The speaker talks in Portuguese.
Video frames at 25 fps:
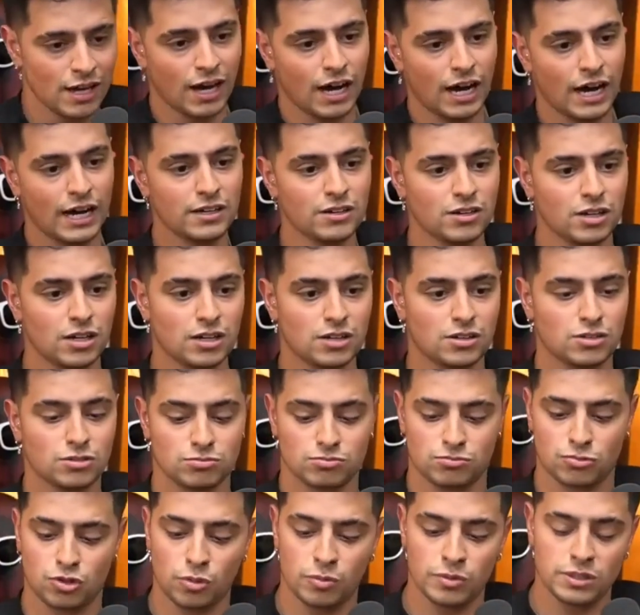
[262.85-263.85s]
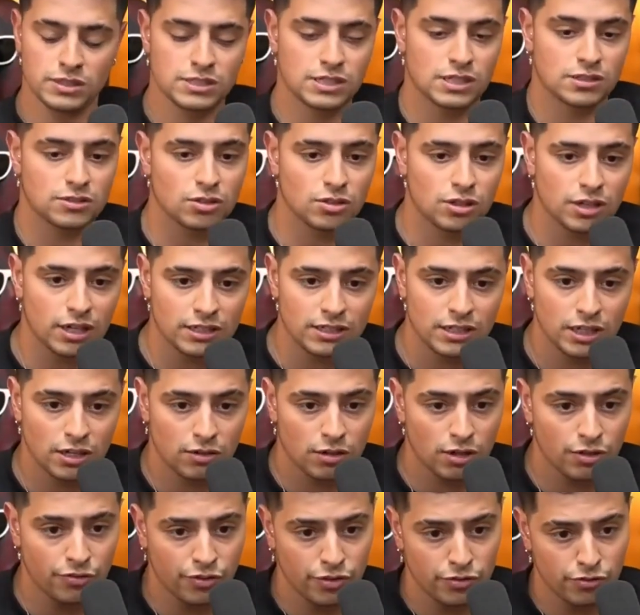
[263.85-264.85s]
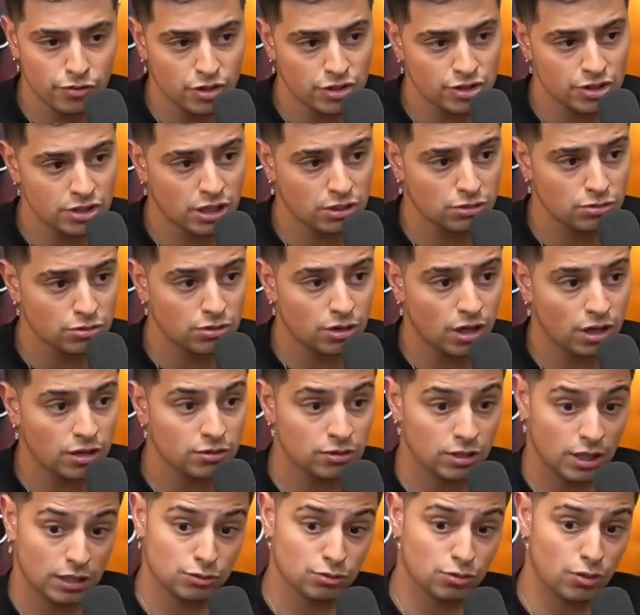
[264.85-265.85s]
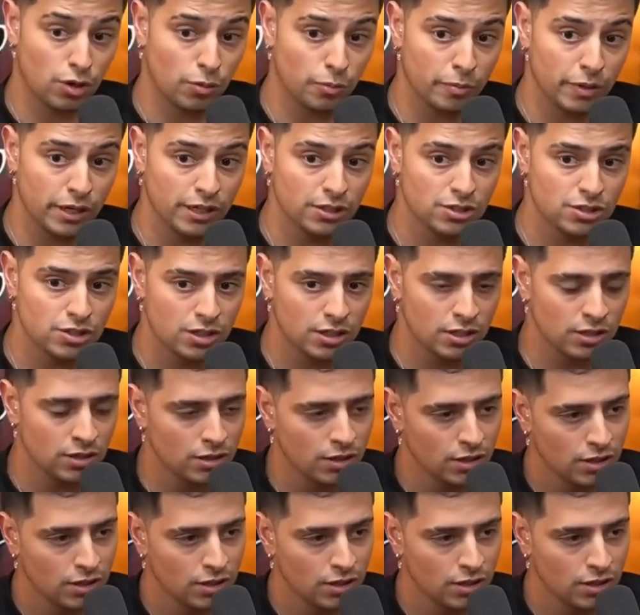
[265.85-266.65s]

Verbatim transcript: Aí na hora que eu comecei a trocar ideia com ele, falei, vou agir natura naturalmente, né?